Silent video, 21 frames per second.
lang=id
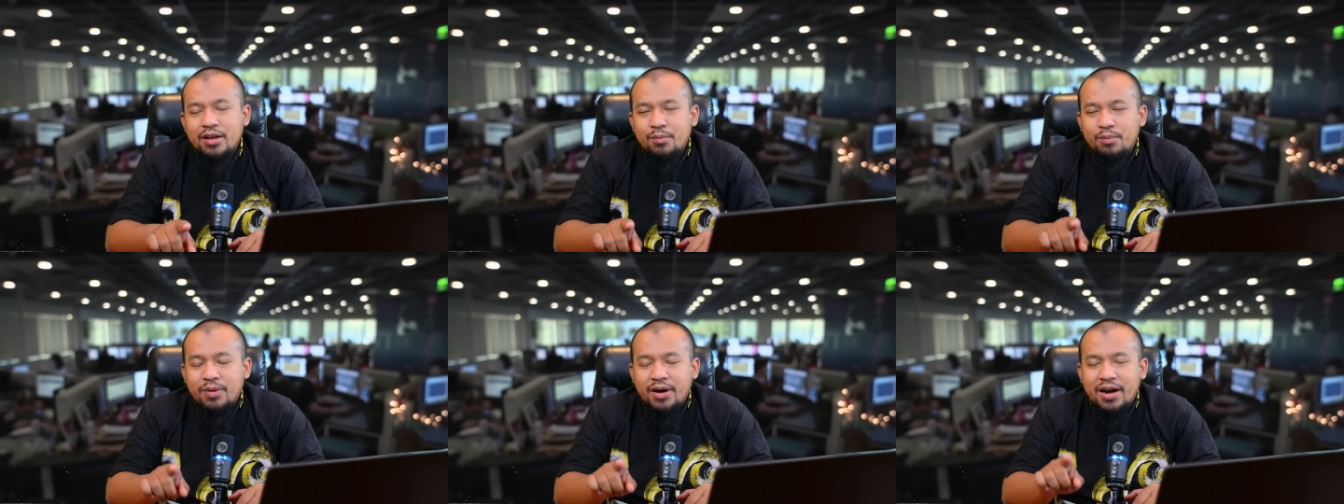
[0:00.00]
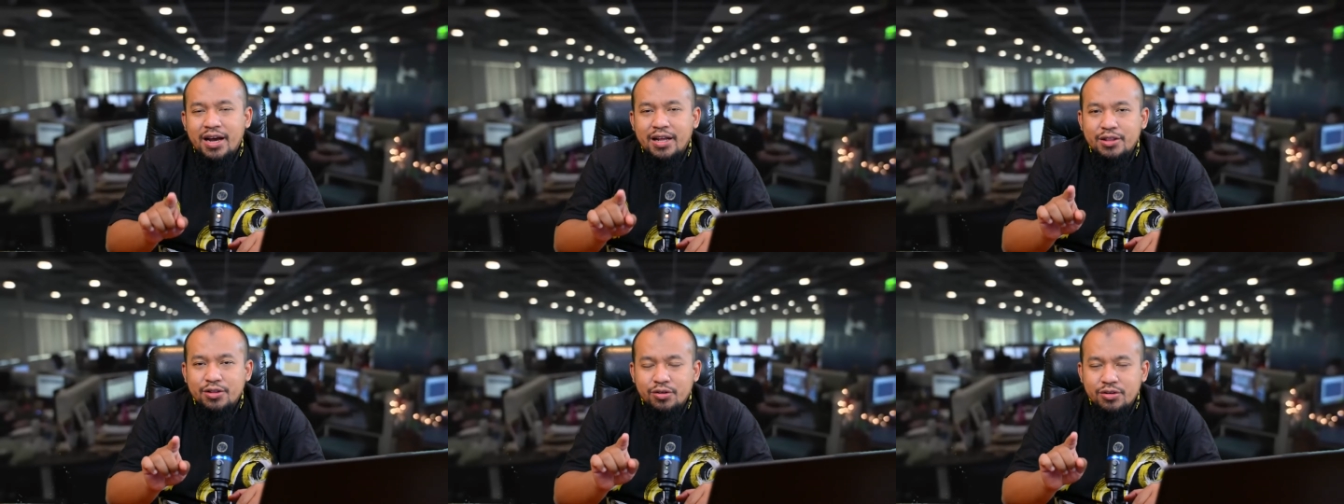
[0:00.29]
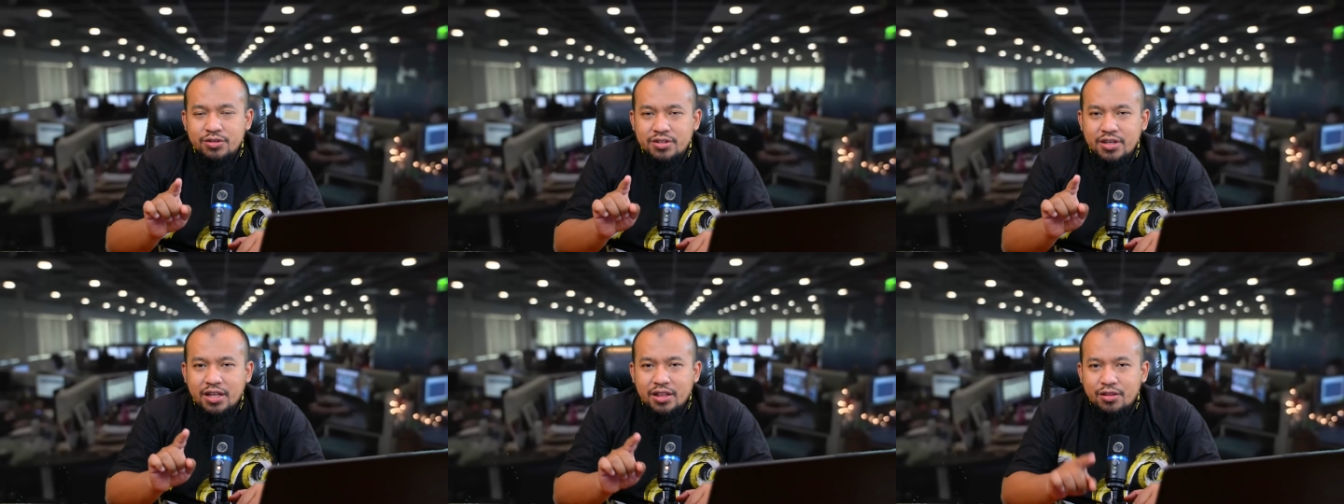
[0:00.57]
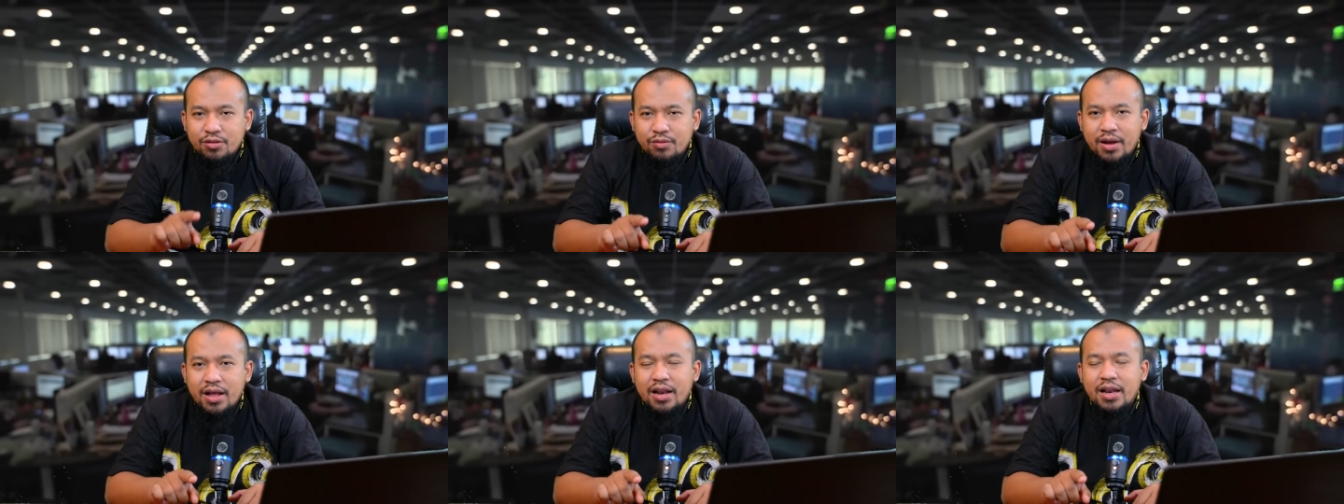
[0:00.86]
Mengatur
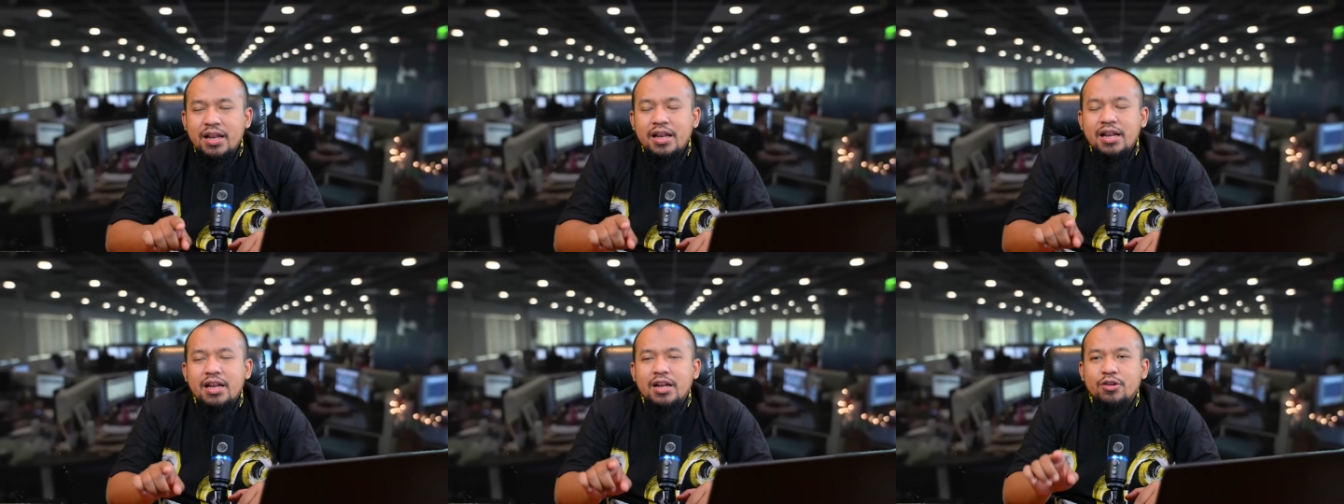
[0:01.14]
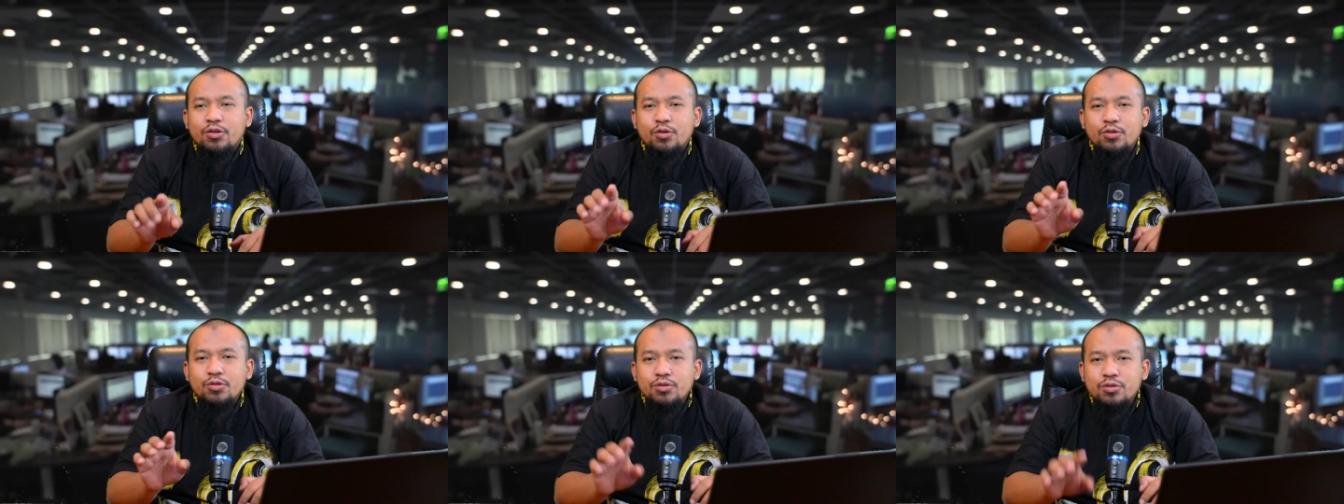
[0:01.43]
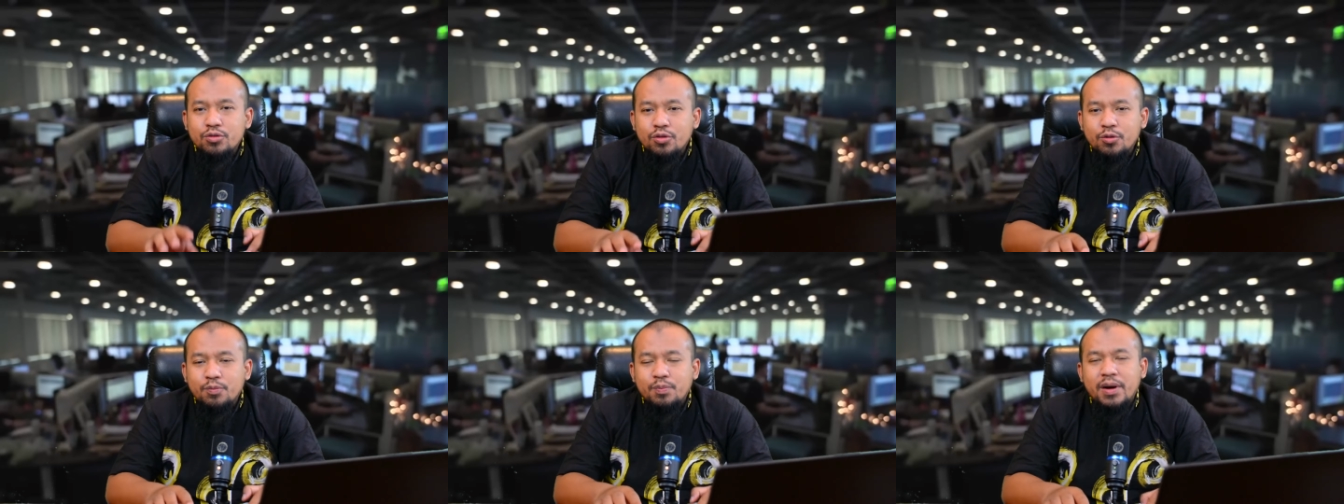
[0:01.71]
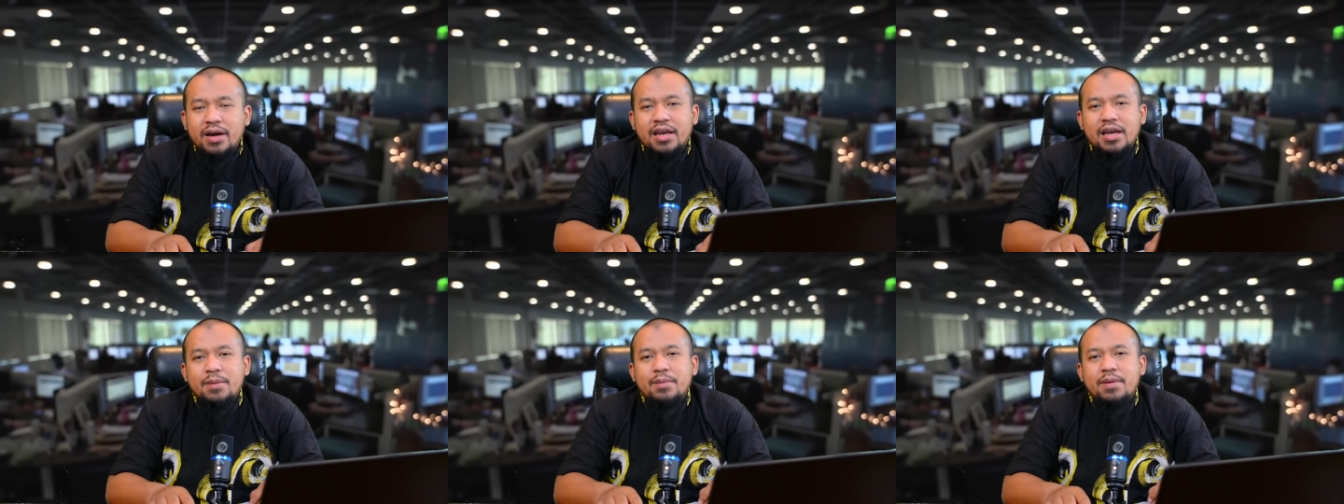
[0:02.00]
jadwal untuk
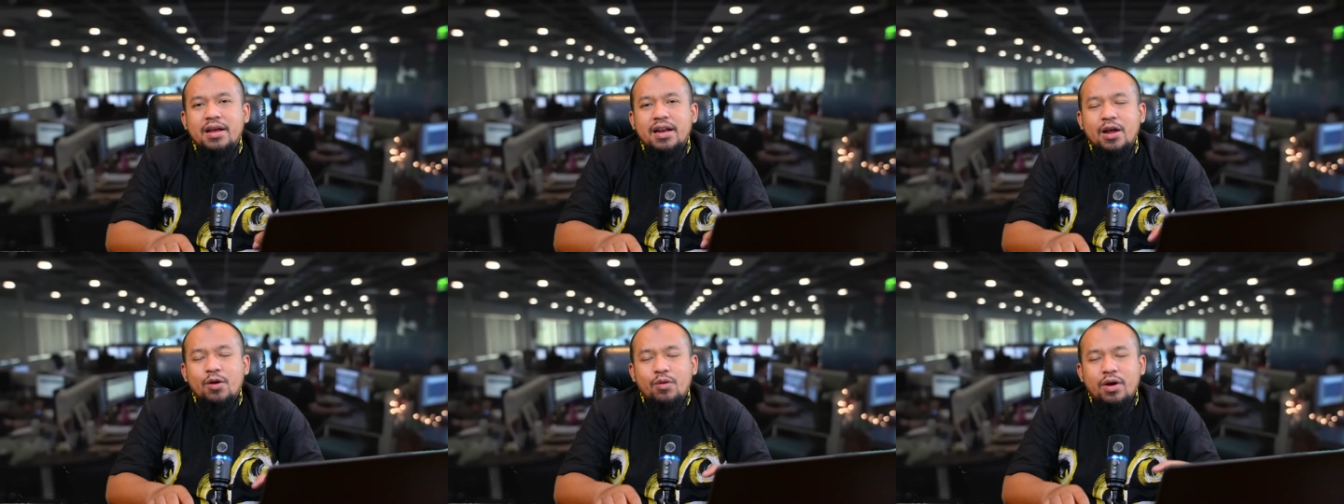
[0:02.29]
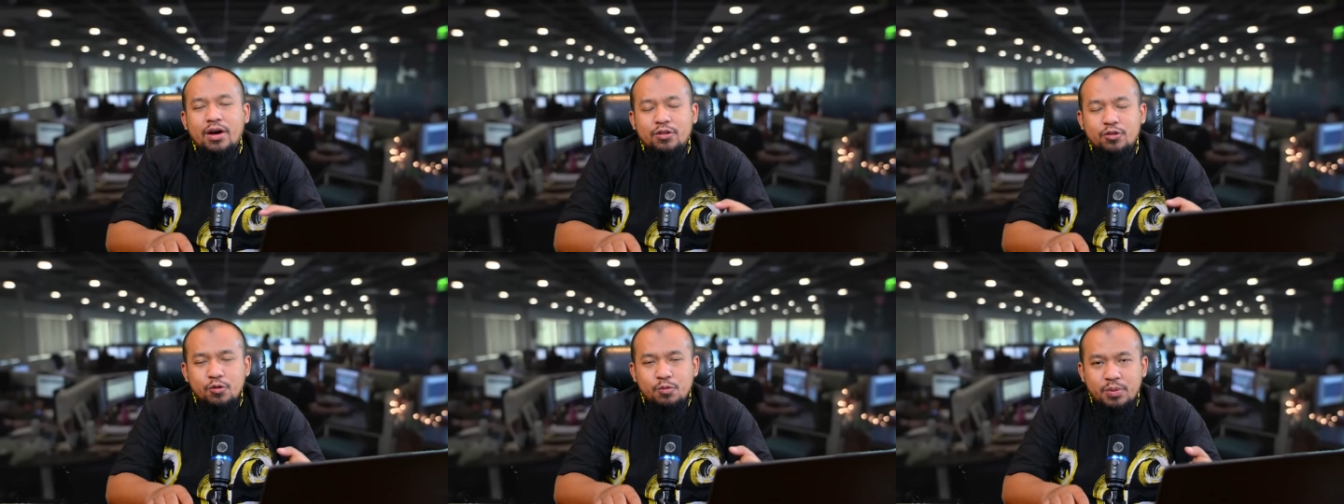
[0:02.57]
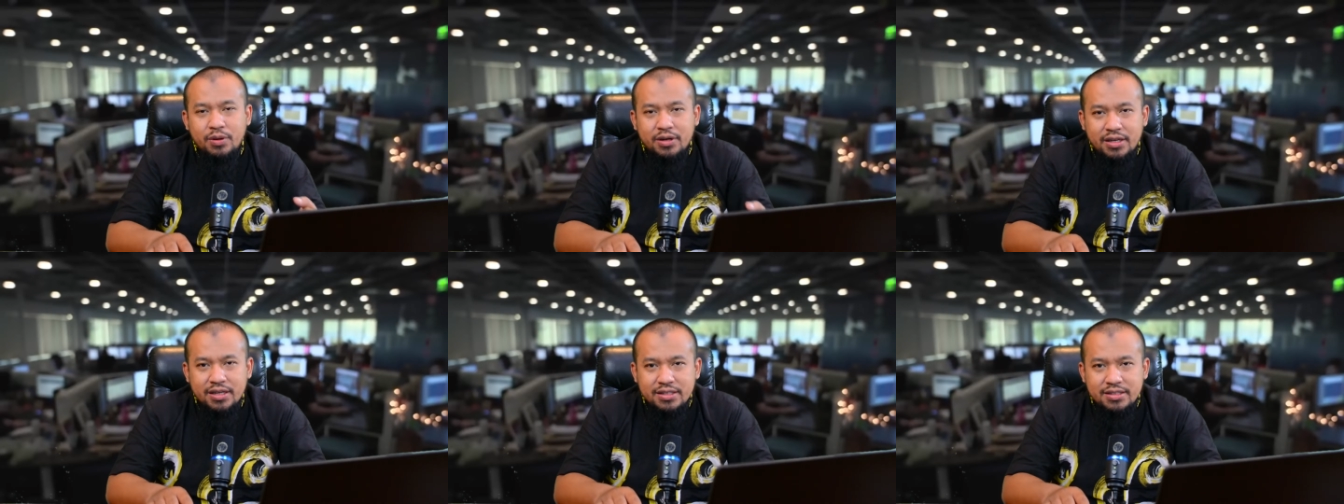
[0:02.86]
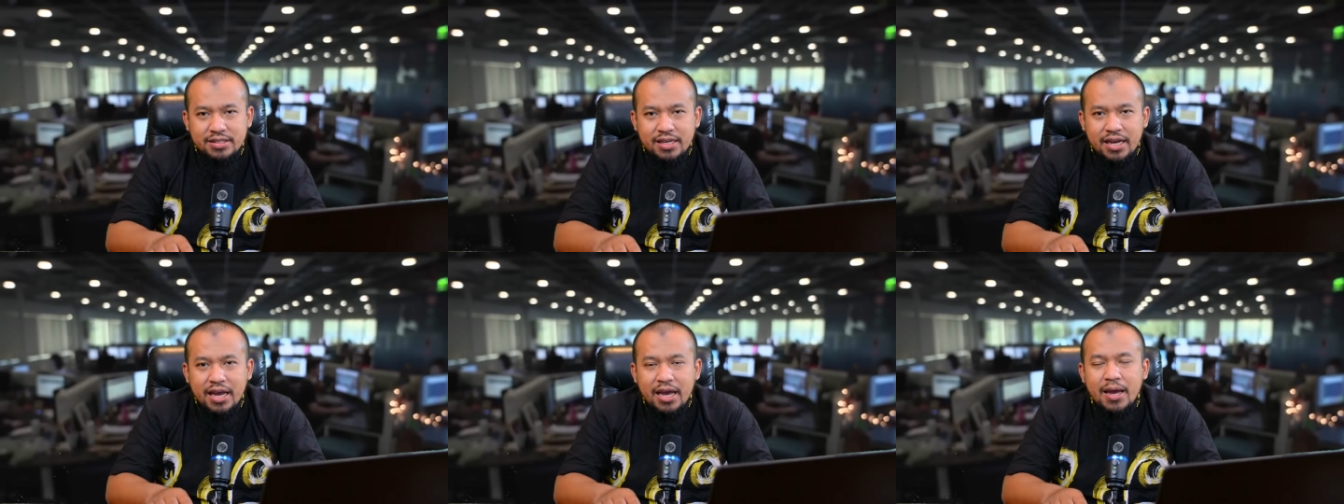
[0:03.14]
bagaimana waktu
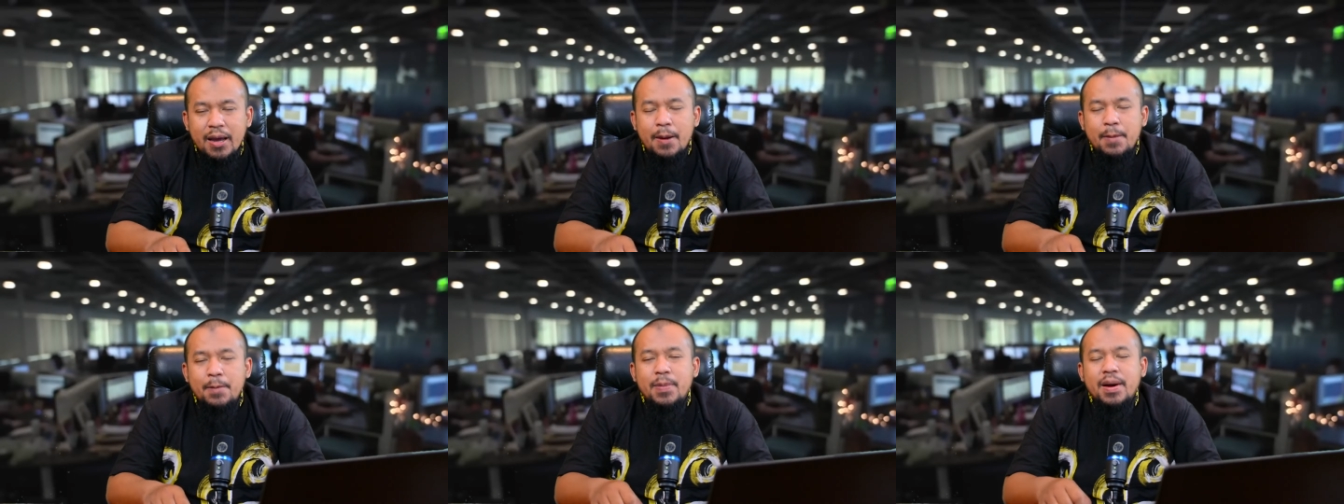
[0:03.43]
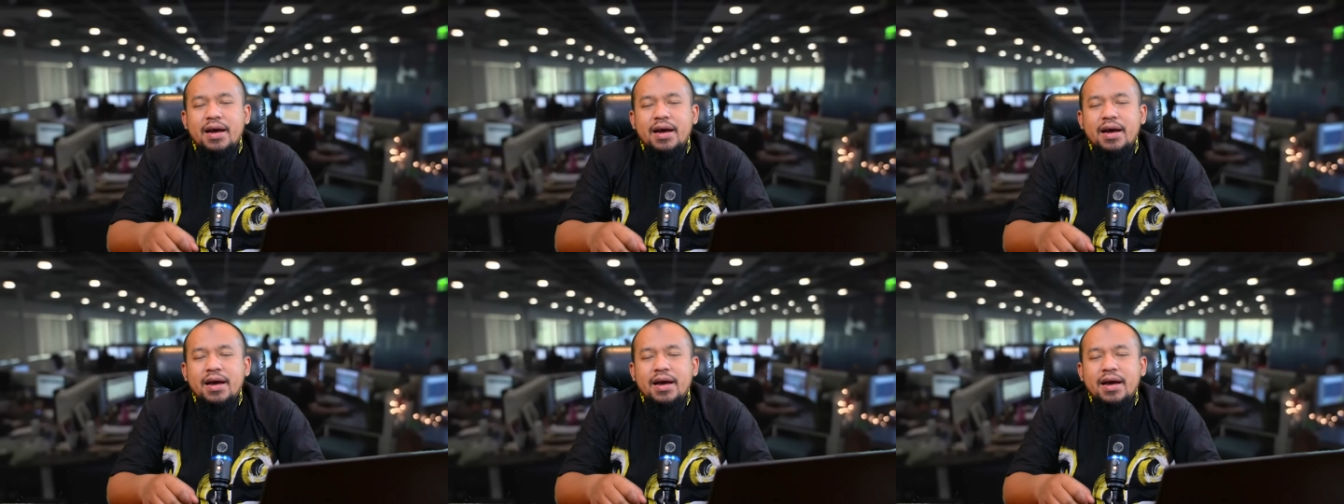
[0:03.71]
bekerja,